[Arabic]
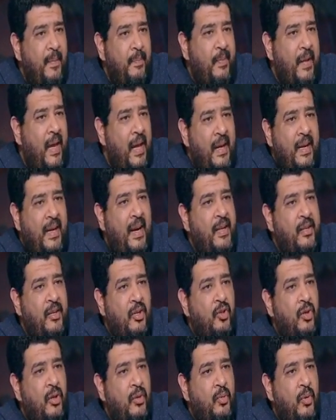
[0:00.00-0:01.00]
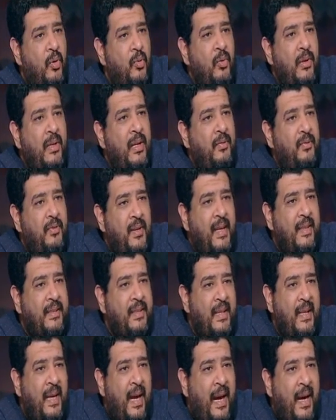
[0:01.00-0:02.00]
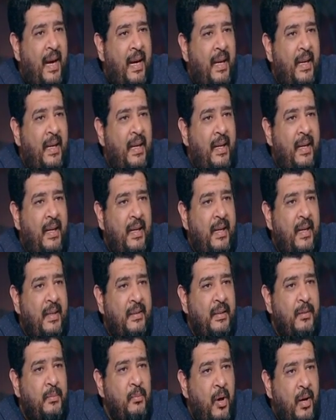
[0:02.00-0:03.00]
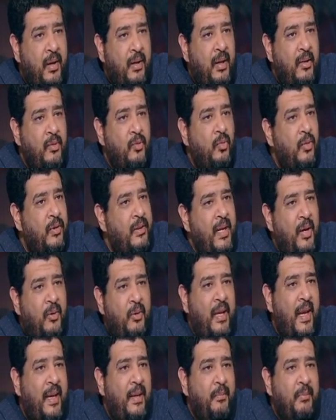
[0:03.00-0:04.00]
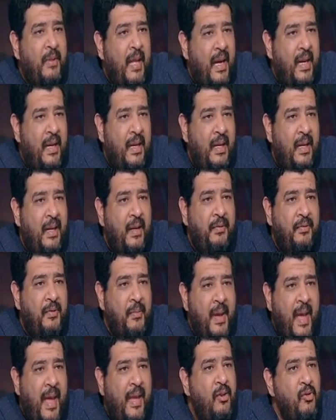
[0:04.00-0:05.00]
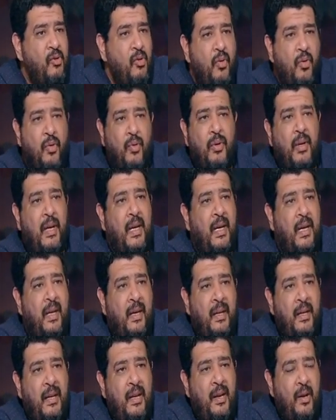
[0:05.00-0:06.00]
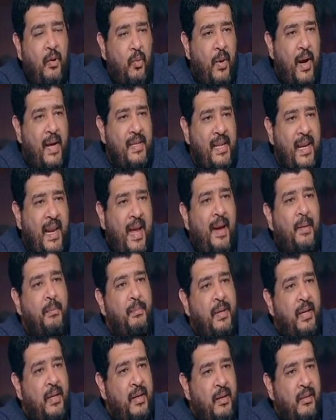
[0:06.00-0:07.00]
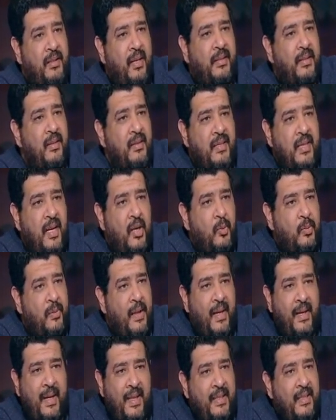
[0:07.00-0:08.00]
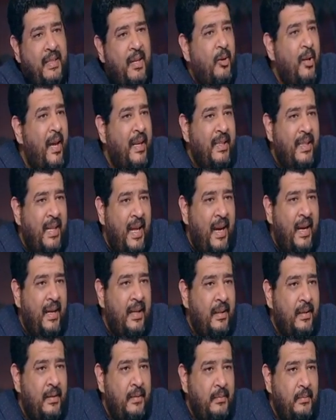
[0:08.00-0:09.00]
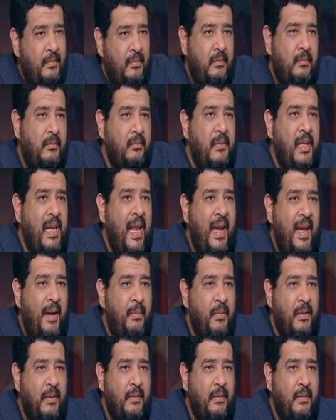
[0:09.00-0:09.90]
هرجع النشاط واقول للفرق ترجع تتمرن والدوري هيبدا آه، في مايو آه، وهنلعب باجراءات احترازيه وبتاع جت الدوله قالت لا مين اللي هيامن